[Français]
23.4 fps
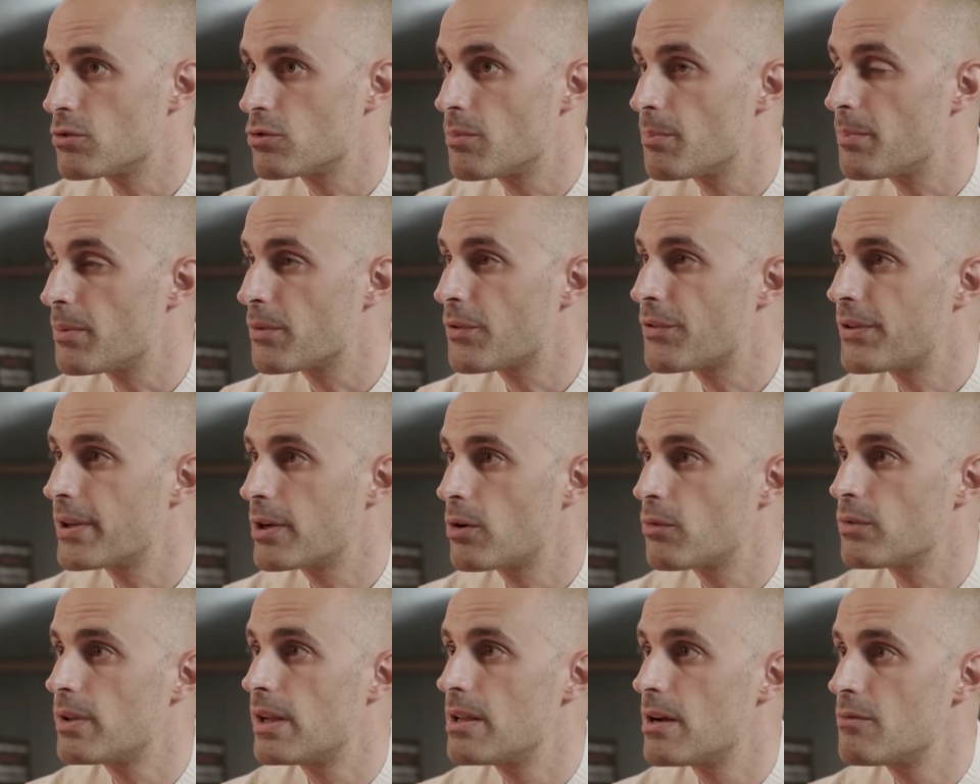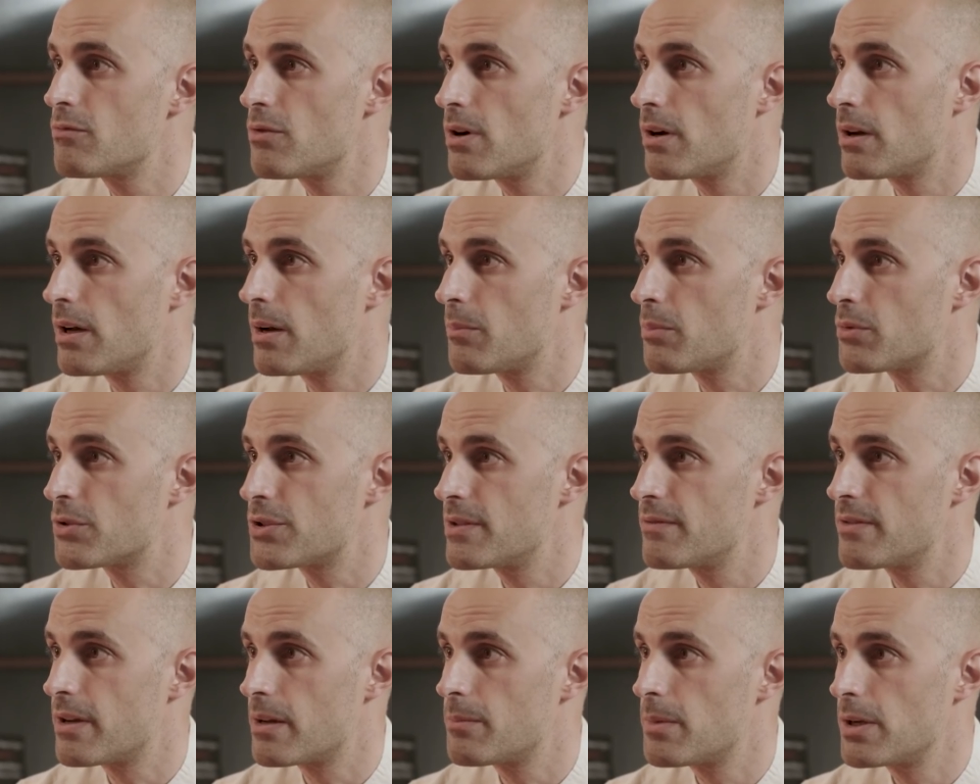je pensais qu'on allait avoir un
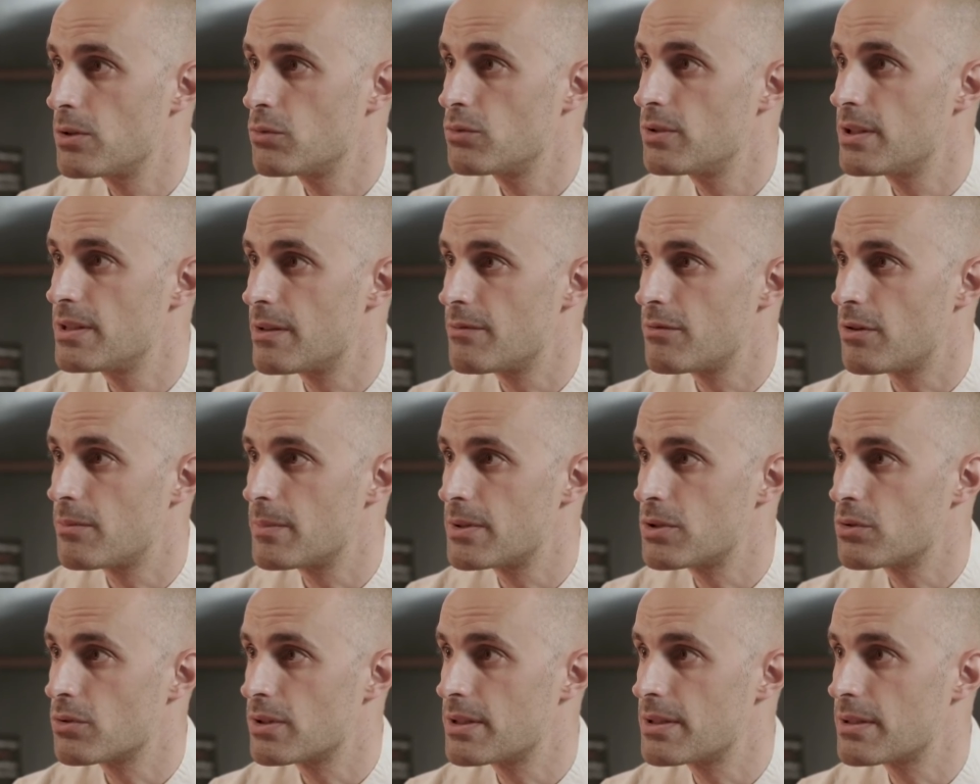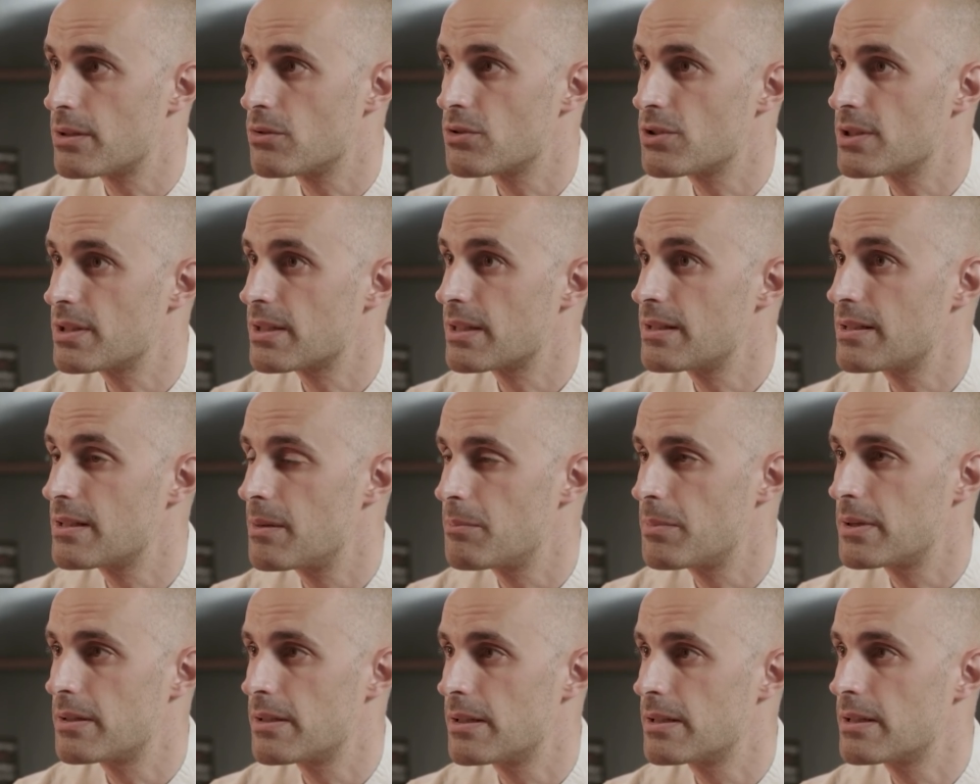procès verbal ou des informations qui seraient enregistrées. Ça
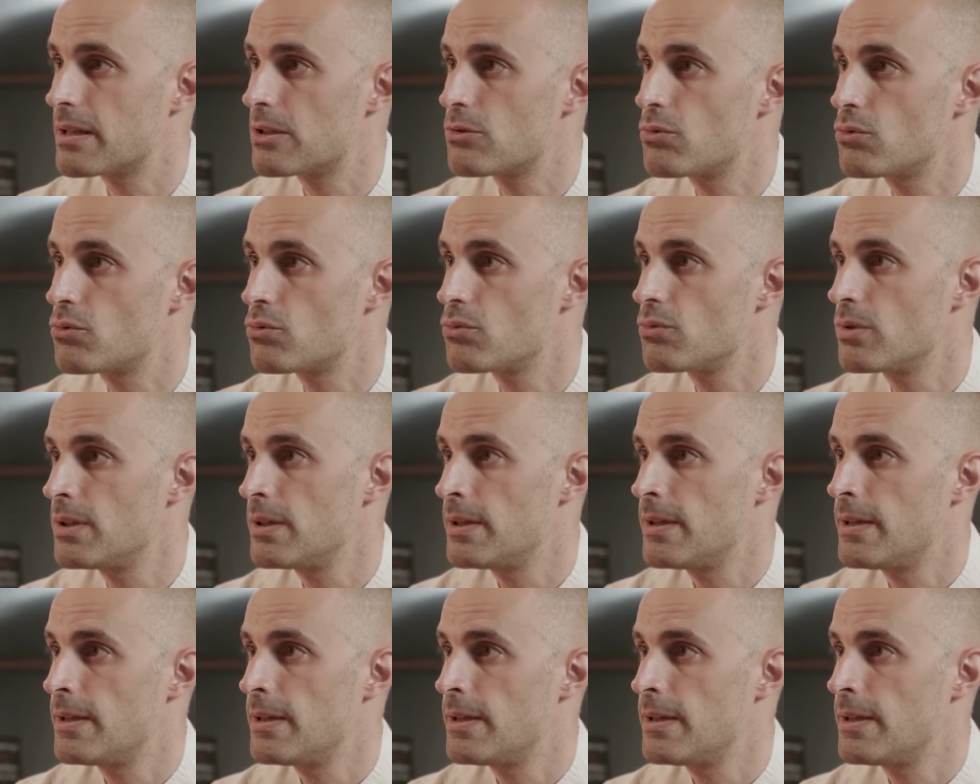n'a pas été le cas du tout.